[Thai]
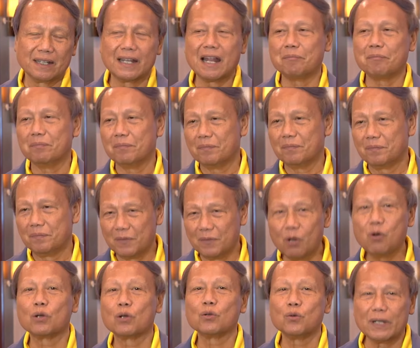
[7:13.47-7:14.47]
ระดับ
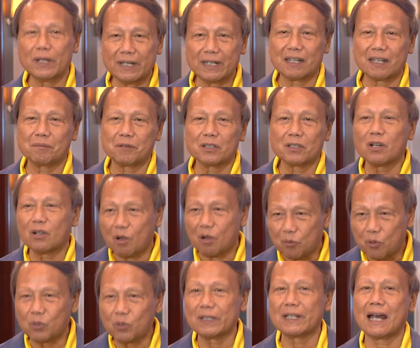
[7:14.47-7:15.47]
โลกด้วยนะครับ ก็ต้องขอ
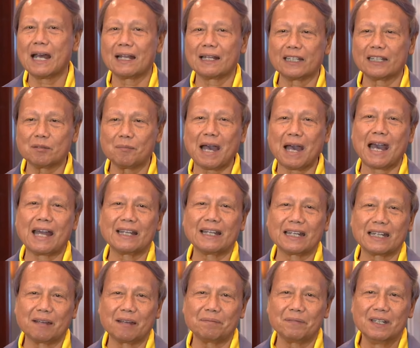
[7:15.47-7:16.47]
บคุณทางรัฐบาล
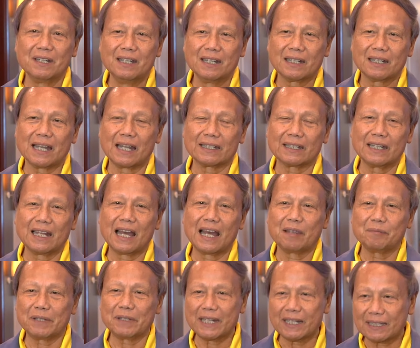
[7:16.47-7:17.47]
นะครับ การกีฬา
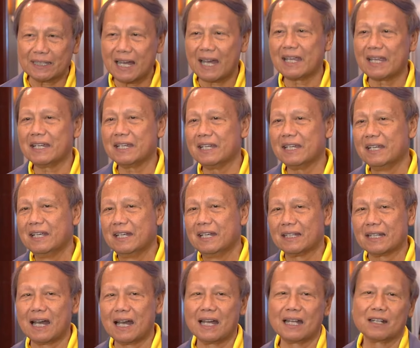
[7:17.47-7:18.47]
ประเทศไทย
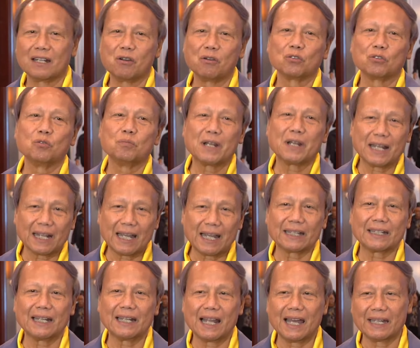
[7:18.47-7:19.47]
ทางกองทุนพัฒนากา
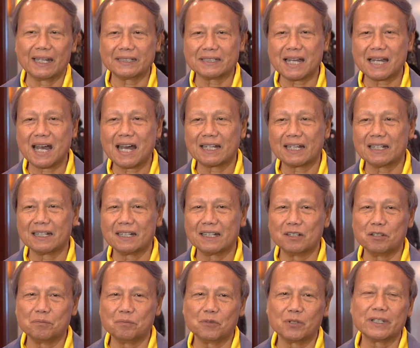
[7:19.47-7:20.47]
รกีฬาแห่งชาติ
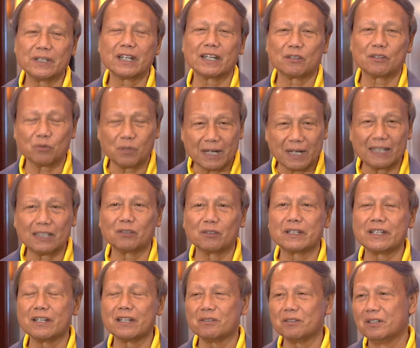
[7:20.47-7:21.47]
เดิมเขายิ่งกระทรวงการท่อ
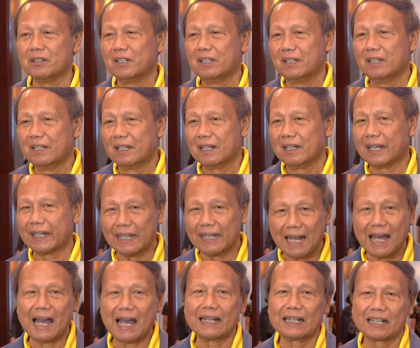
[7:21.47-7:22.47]
งเที่ยวและกี
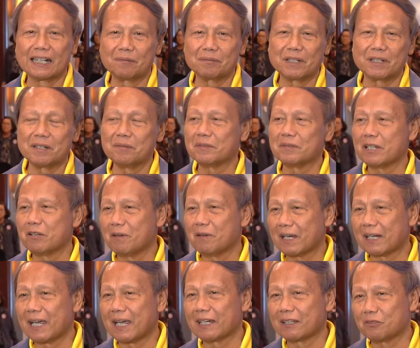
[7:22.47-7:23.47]
ฬานะครับท่านรัฐมนตรี
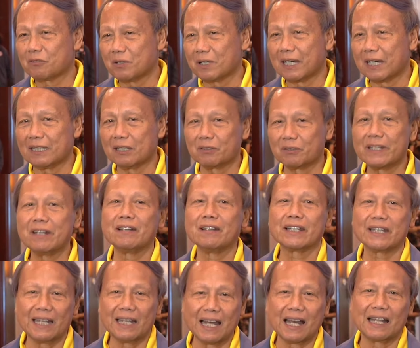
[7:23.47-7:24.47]
ว่าการกระทรวงการท่องเที่ยว
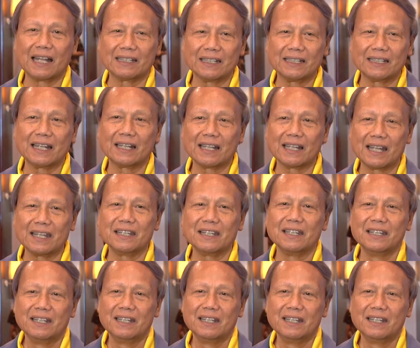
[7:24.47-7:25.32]
และกีฬาที่ท่านได้